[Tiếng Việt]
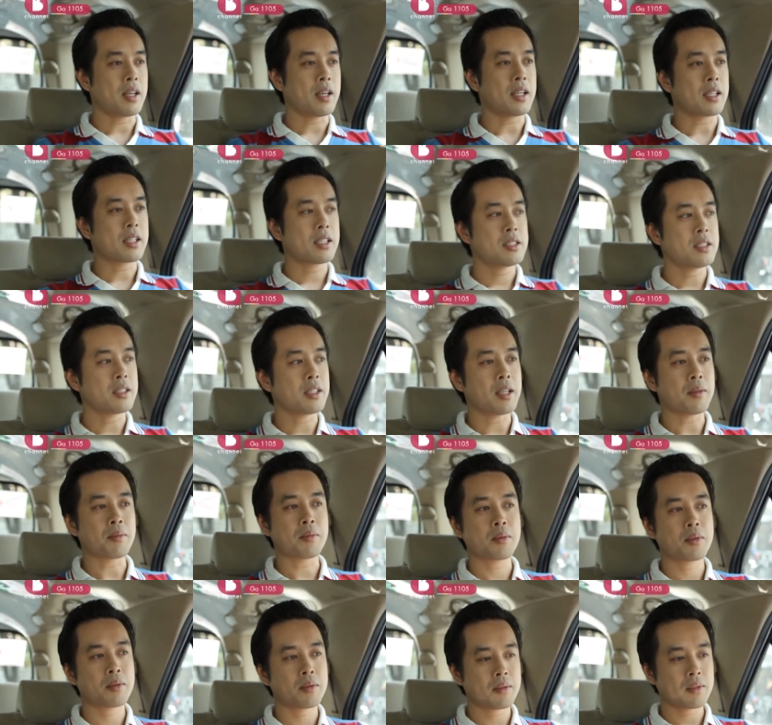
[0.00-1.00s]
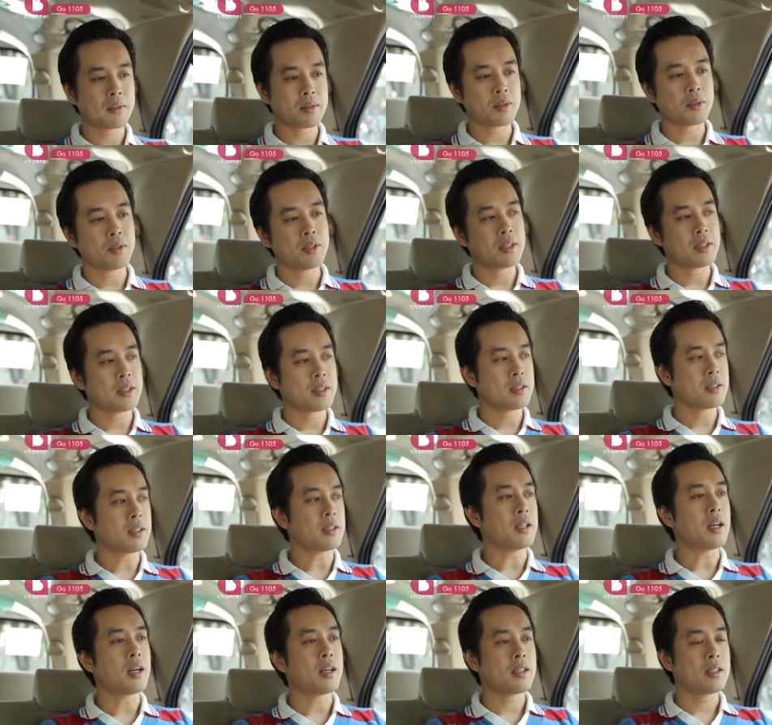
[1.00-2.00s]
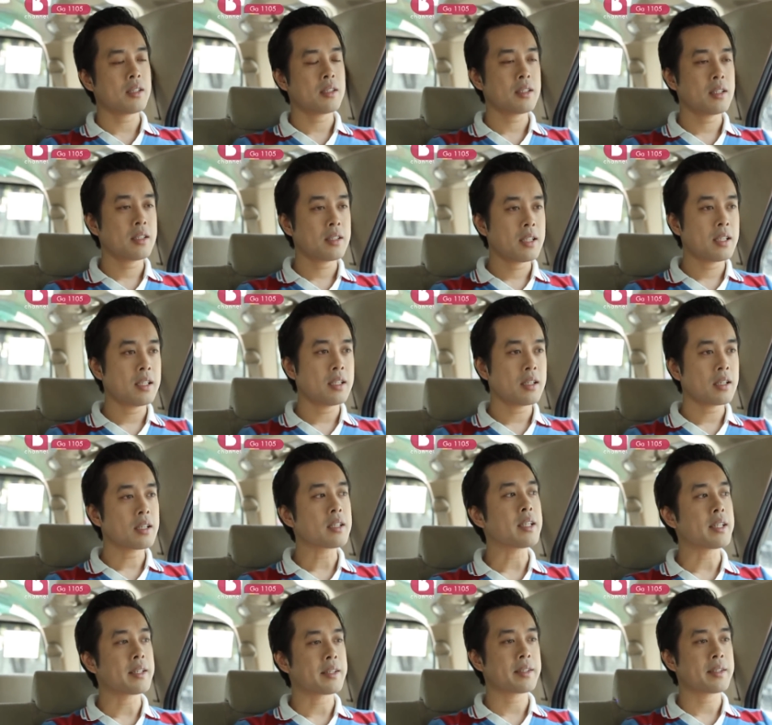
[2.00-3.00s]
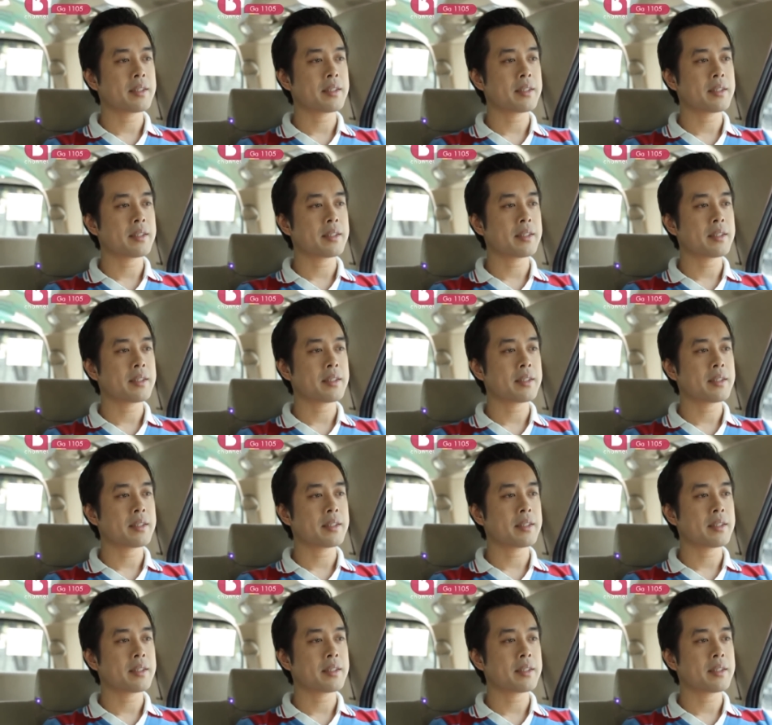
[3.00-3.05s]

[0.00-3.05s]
và cái sự nghiệp của linh từ đó nó đi rất là nhanh